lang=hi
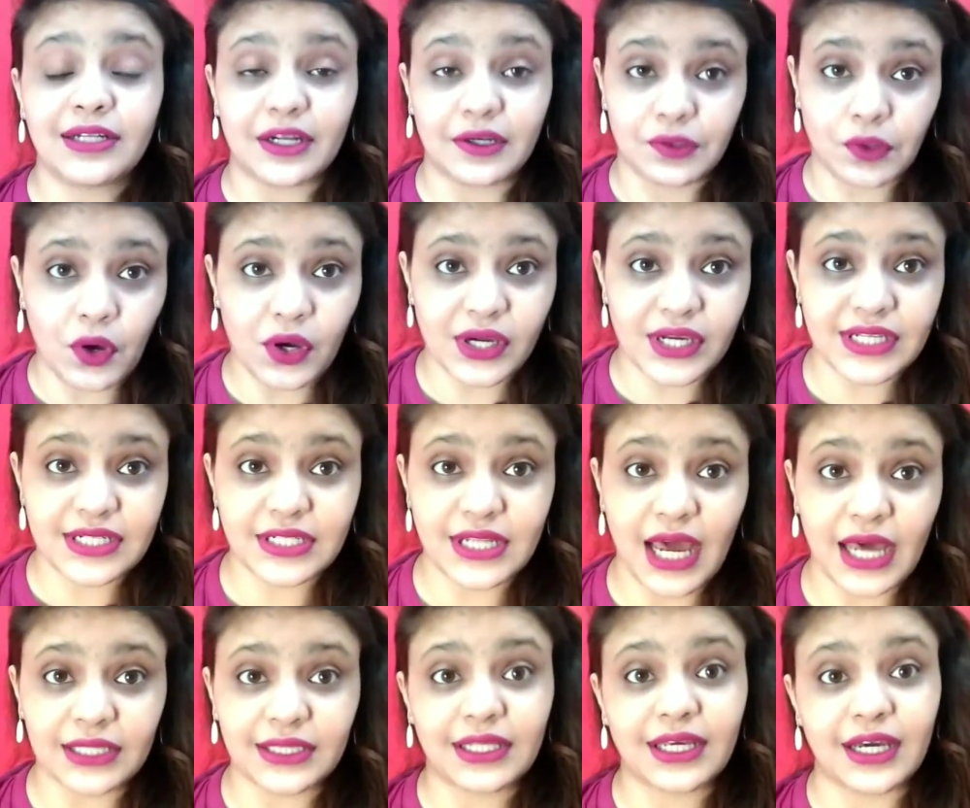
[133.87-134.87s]
टिकटॉक के
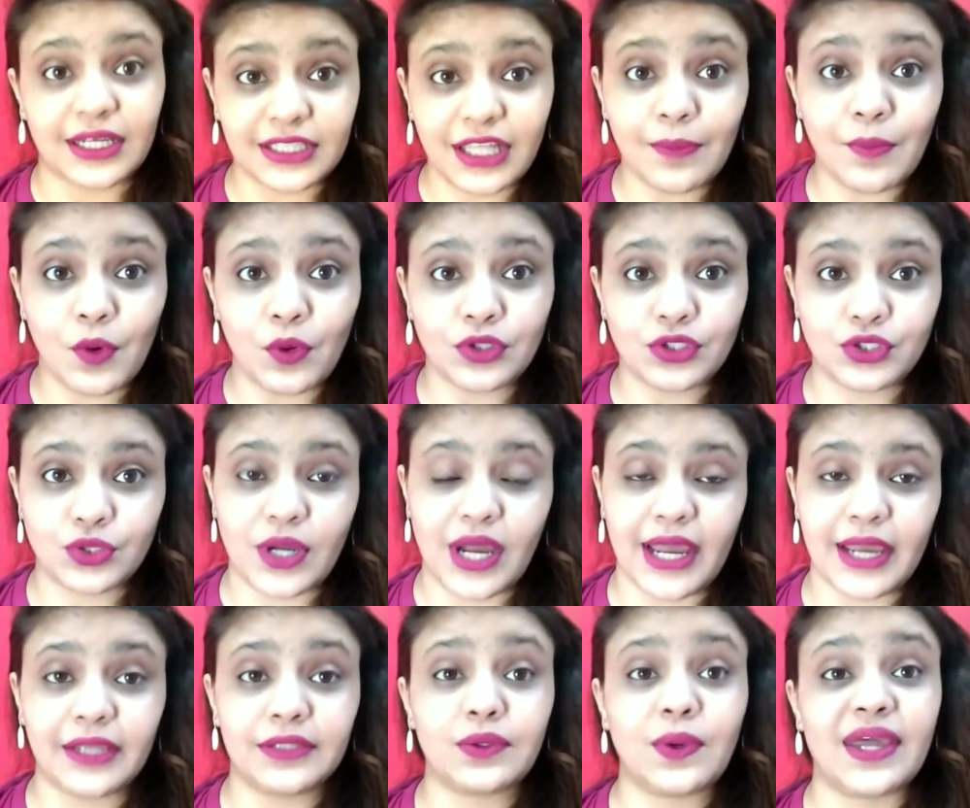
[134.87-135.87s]
साथ ख़त्म हो चुका
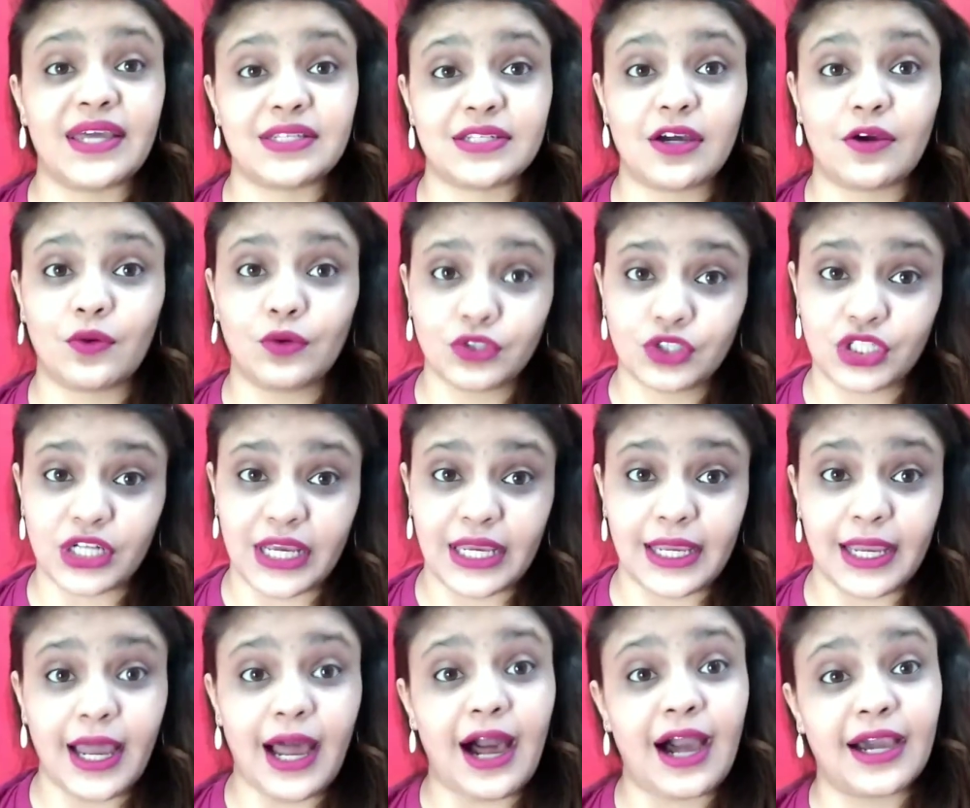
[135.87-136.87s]
है तो ऐसा कुछ नहीं
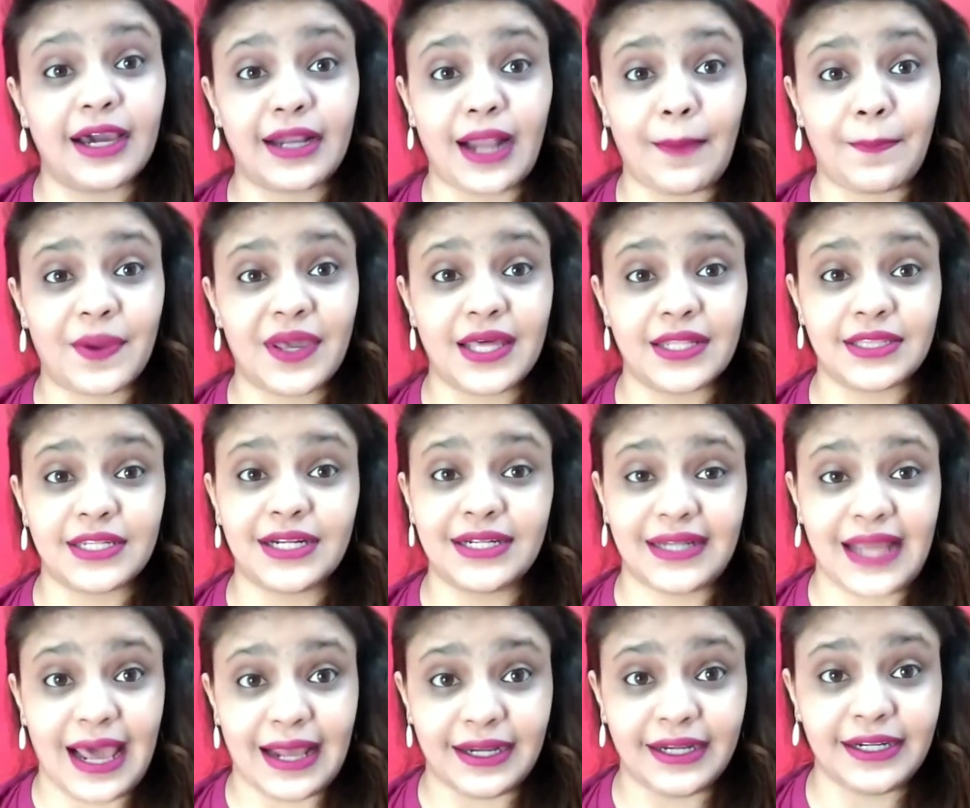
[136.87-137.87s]
है अगर आपके अंदर
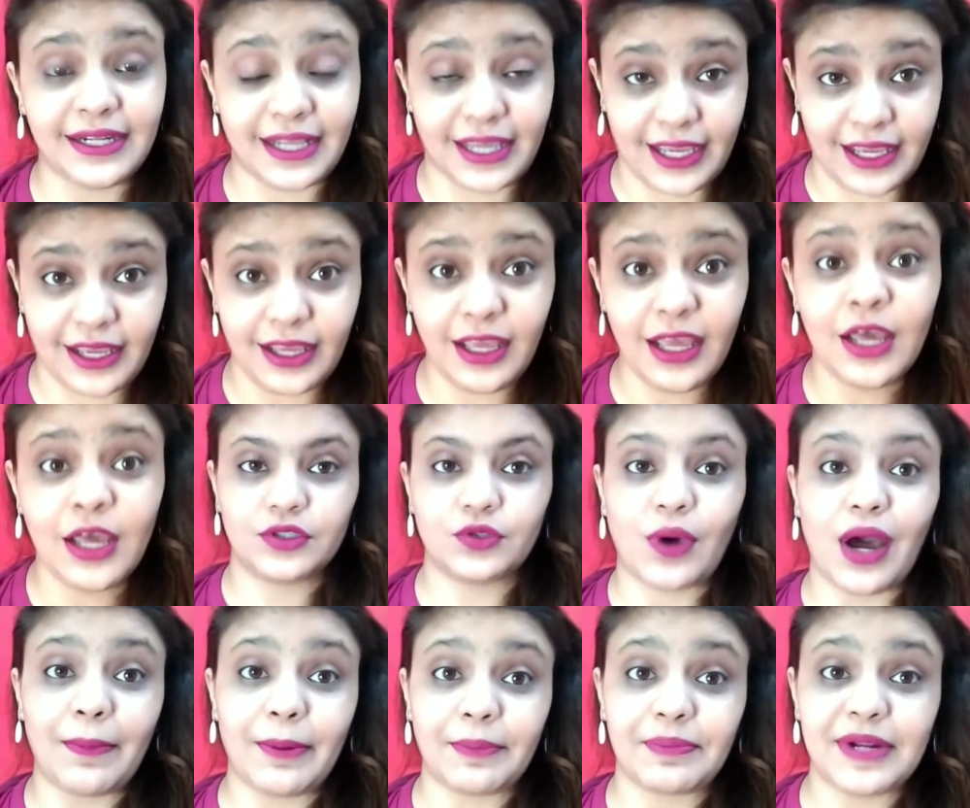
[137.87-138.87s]
टैलेंट है तो
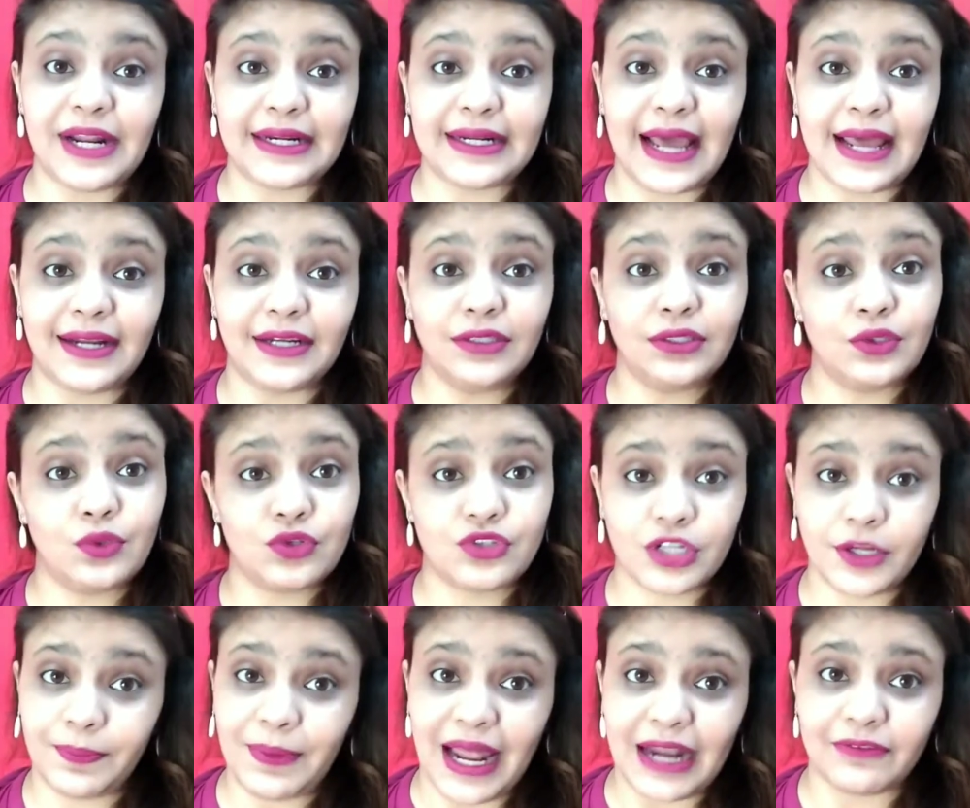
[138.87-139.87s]
आप अपना टैलेंट
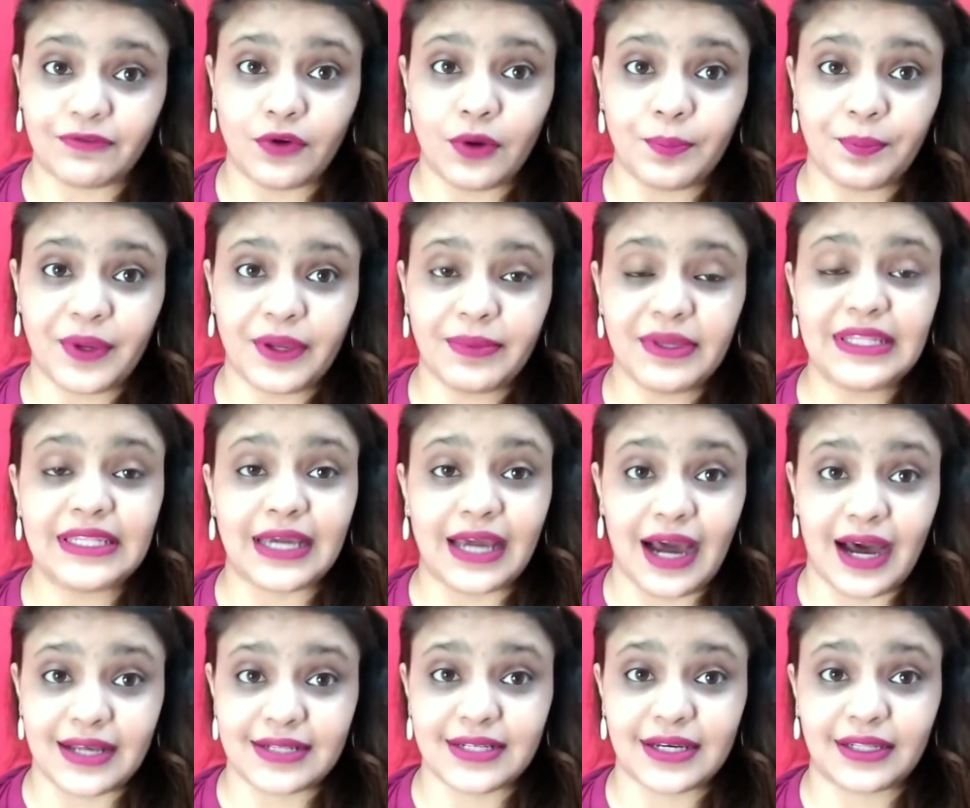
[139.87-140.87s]
दूसरे प्लेटफॉर्म पे भी
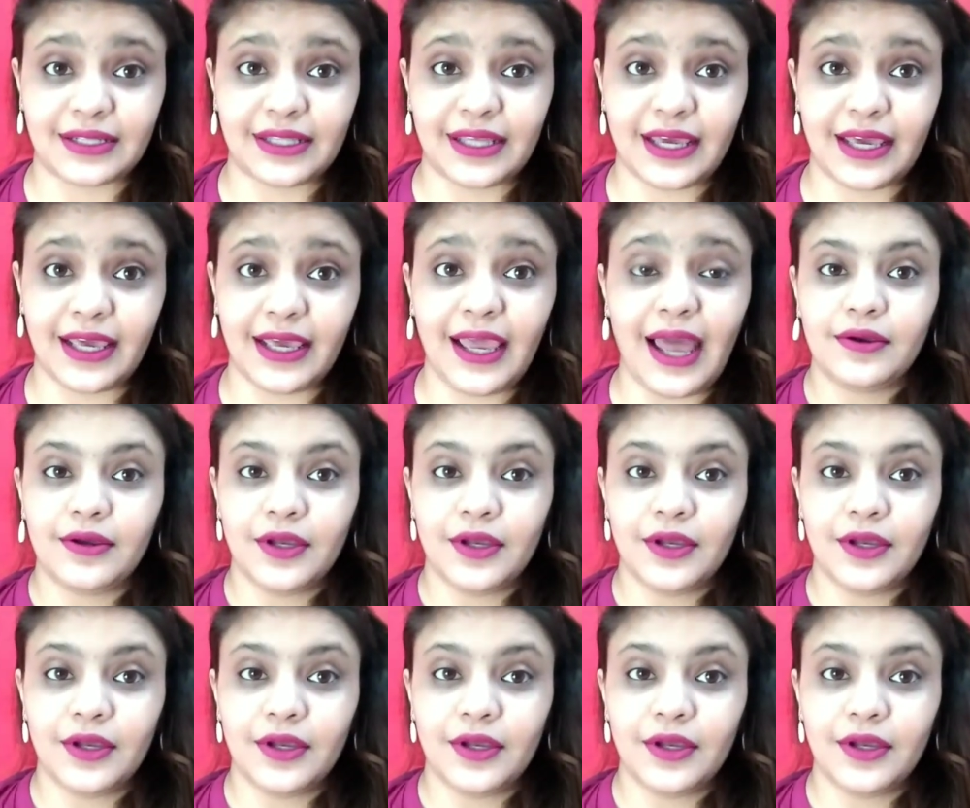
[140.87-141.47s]
दिखा सकते हैं